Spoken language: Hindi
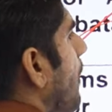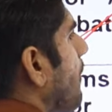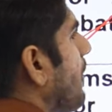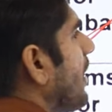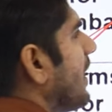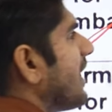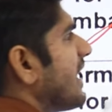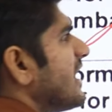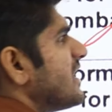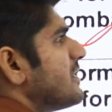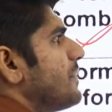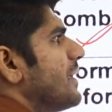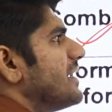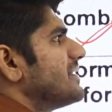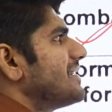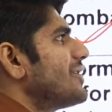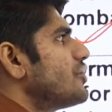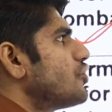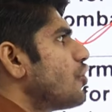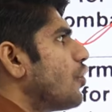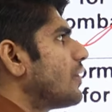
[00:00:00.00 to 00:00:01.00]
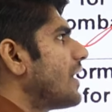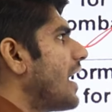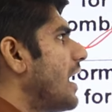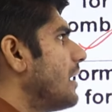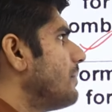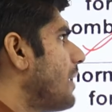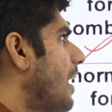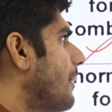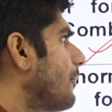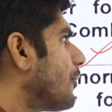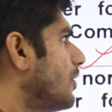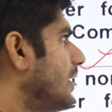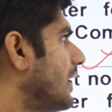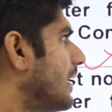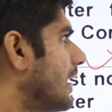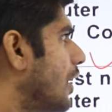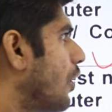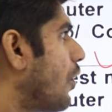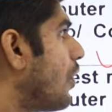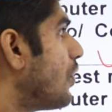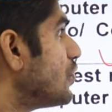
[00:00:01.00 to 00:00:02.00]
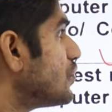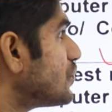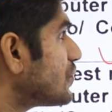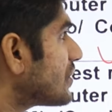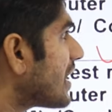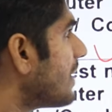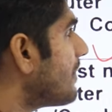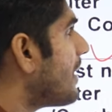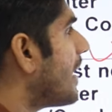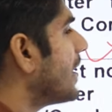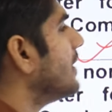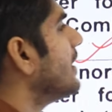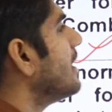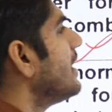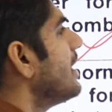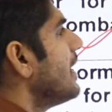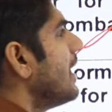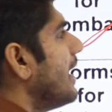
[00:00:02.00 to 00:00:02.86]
पर मिनट की स्पीड से शॉर्ट हैंड में आपको लिखना होगा उसके बाद